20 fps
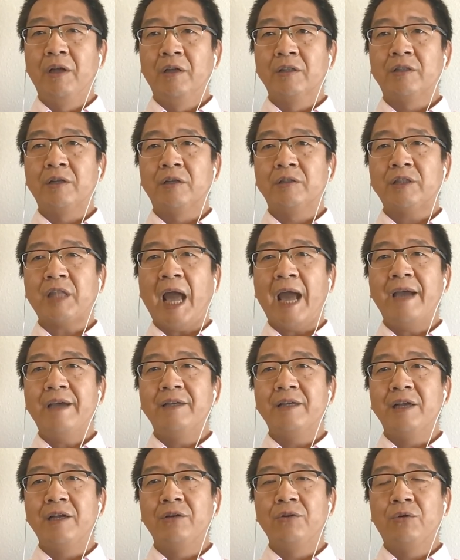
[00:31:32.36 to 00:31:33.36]
代
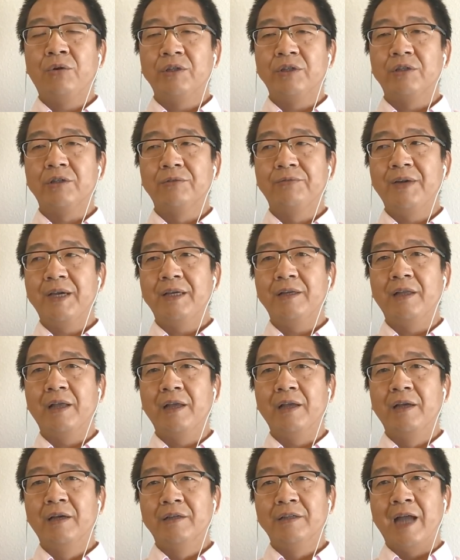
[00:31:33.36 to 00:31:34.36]
人或者是魏
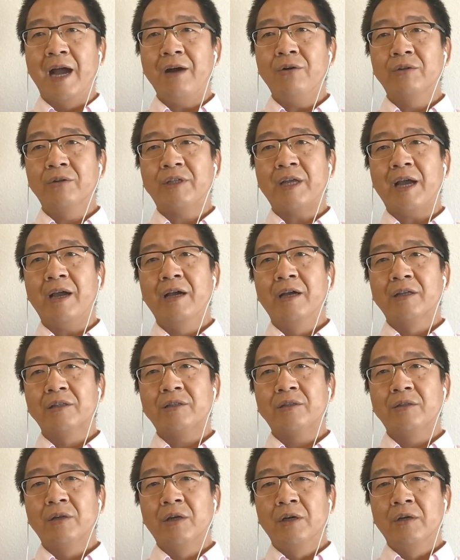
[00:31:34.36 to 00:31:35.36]
人，然后在
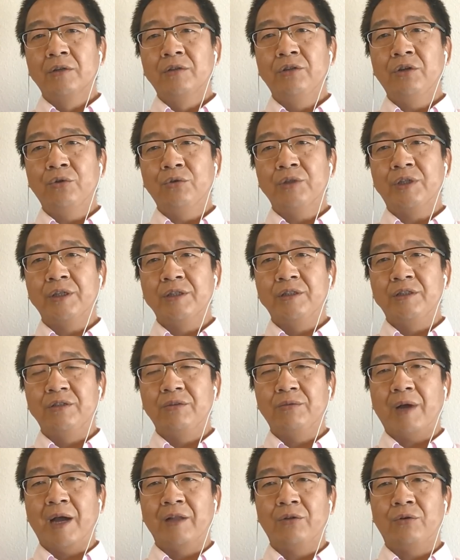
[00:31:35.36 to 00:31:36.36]
六镇集
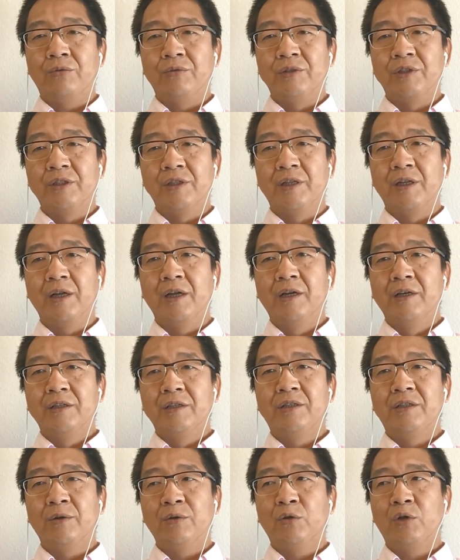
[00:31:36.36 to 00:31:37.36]
团统治的
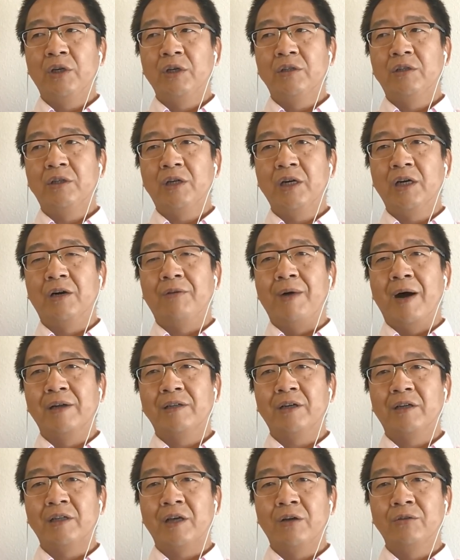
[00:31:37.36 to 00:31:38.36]
各各个王
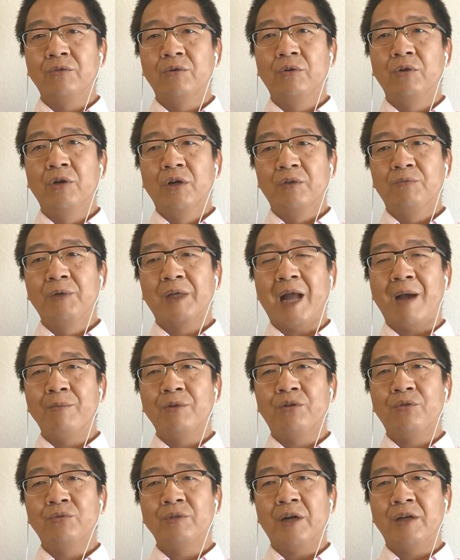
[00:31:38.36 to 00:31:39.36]
朝当中为他们
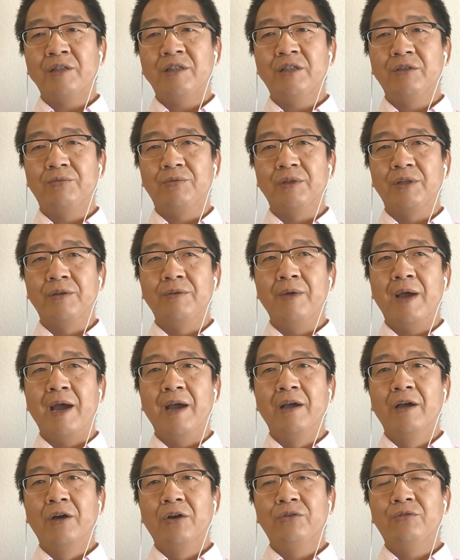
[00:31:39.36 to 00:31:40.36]
充当技术人
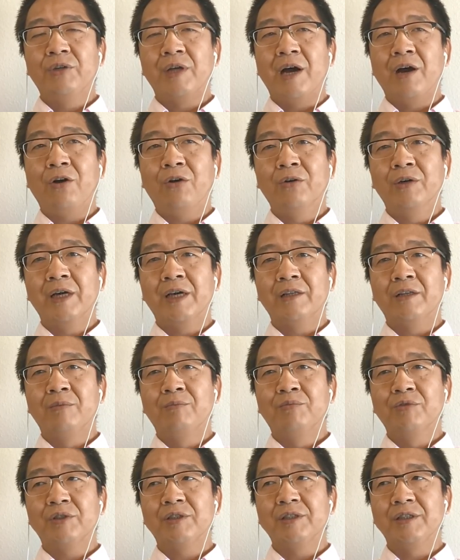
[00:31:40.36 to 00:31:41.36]
员，就像后来的
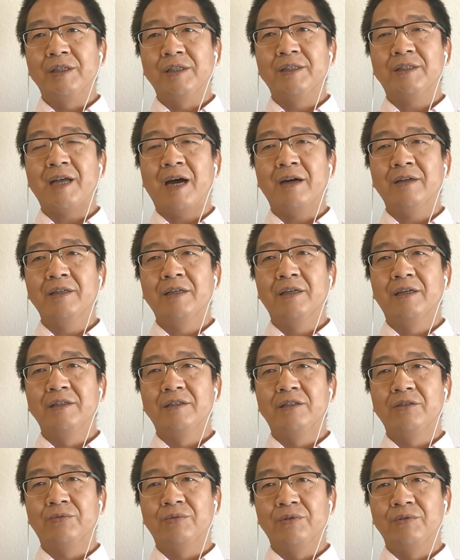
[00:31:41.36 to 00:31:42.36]
穆斯林商人和
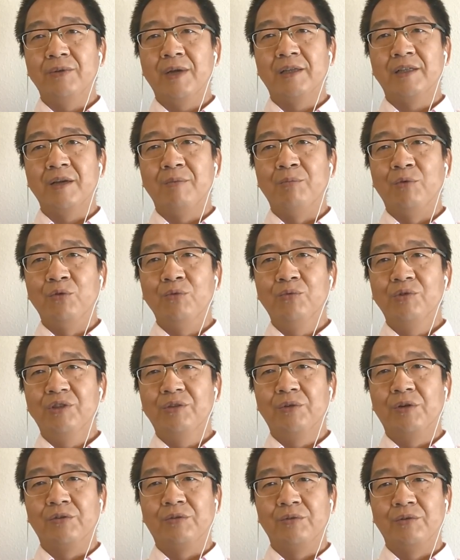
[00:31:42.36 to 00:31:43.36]
技术人员在蒙古帝
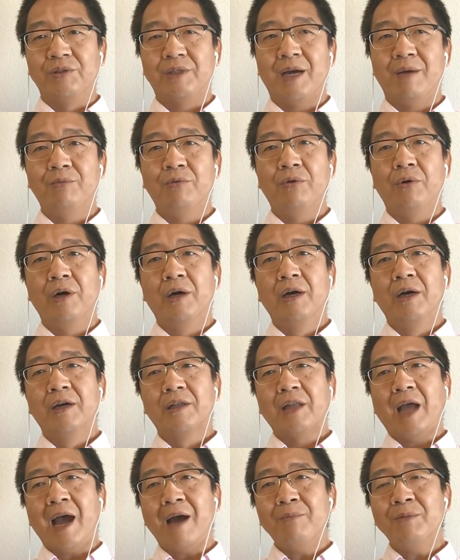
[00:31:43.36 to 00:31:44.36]
国中差不多。
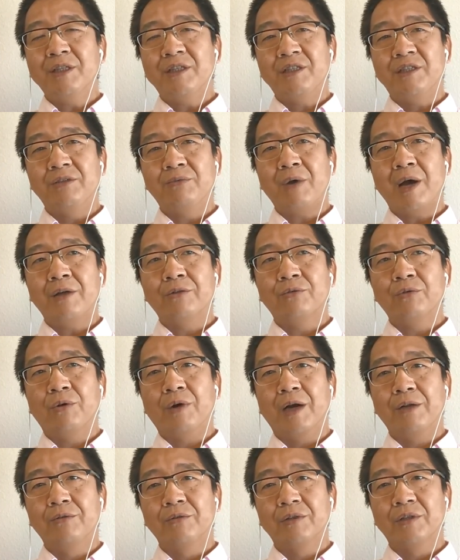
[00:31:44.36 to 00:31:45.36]
他们习惯做
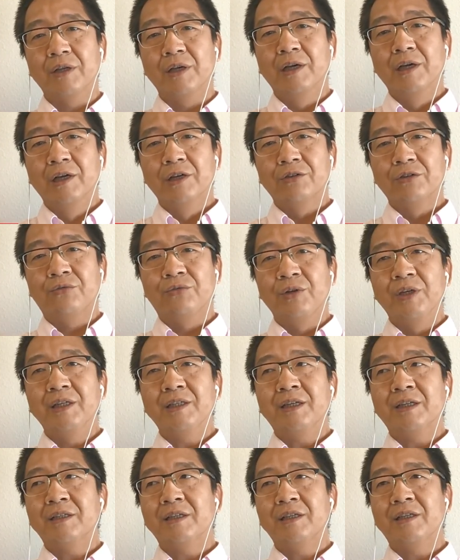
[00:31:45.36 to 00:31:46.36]
法就是随
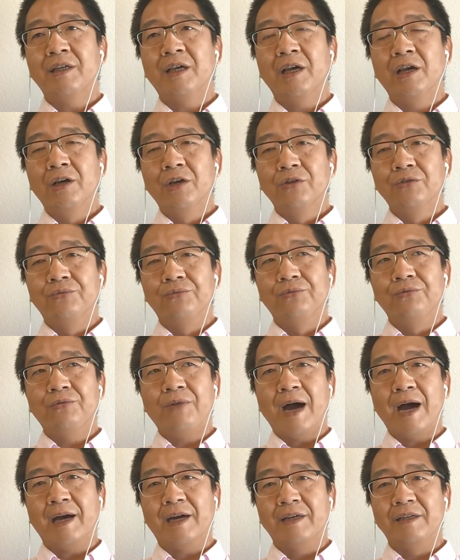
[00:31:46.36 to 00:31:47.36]
着这些儒
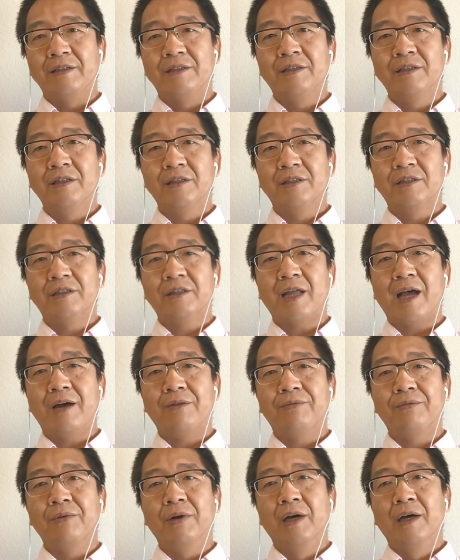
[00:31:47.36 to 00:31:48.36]
法很深的士大
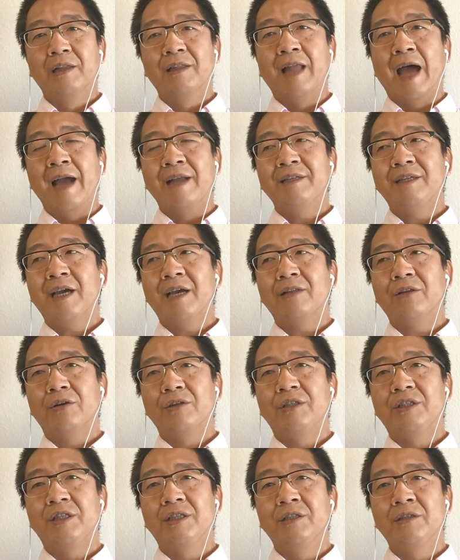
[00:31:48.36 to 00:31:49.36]
夫南迁到
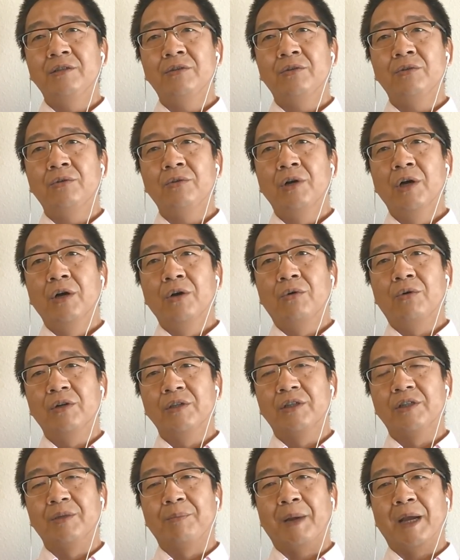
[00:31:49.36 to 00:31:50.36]
青州或者
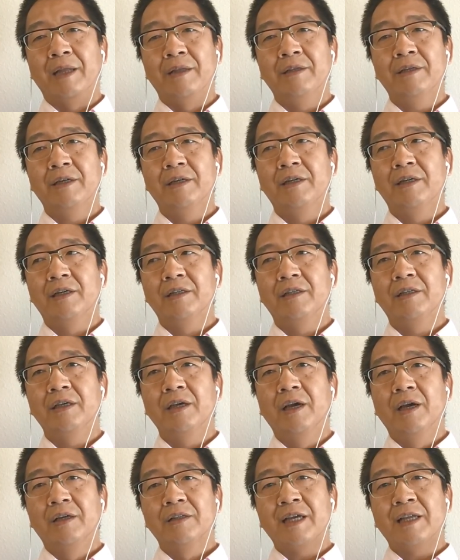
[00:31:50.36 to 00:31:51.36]
是彭城各地，
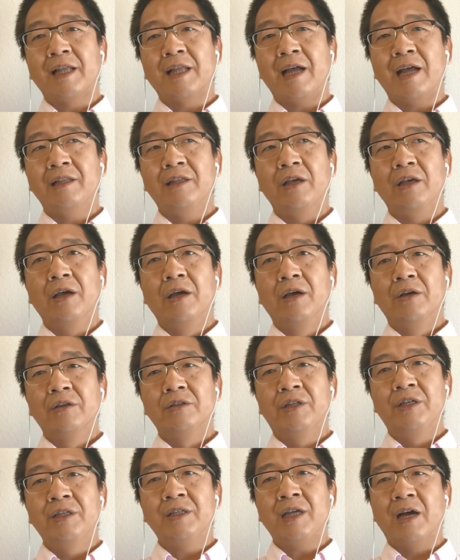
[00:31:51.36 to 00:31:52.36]
在那里。
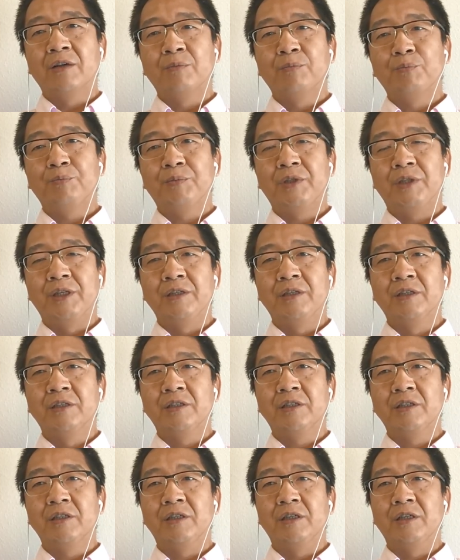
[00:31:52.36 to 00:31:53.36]
经常形成
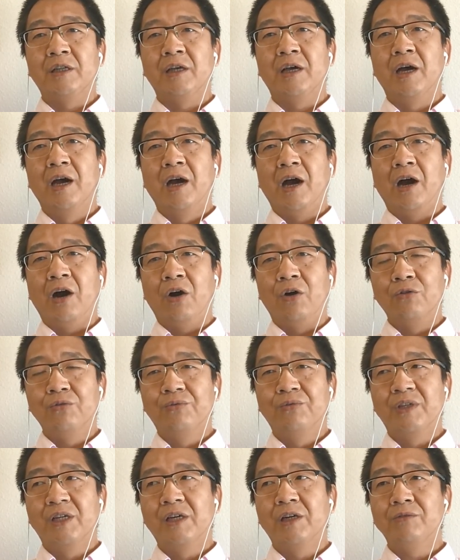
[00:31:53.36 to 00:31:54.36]
自己的豪
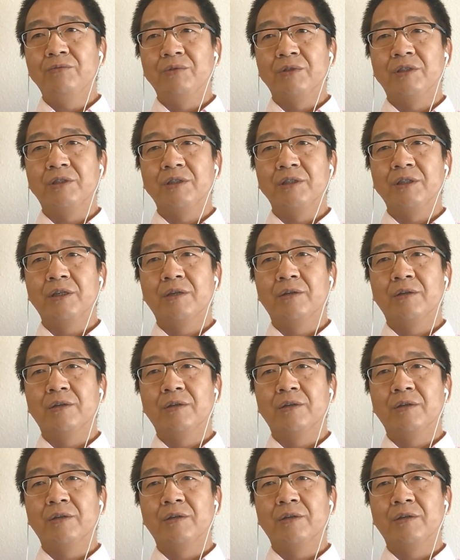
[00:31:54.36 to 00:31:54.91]
族割据势力。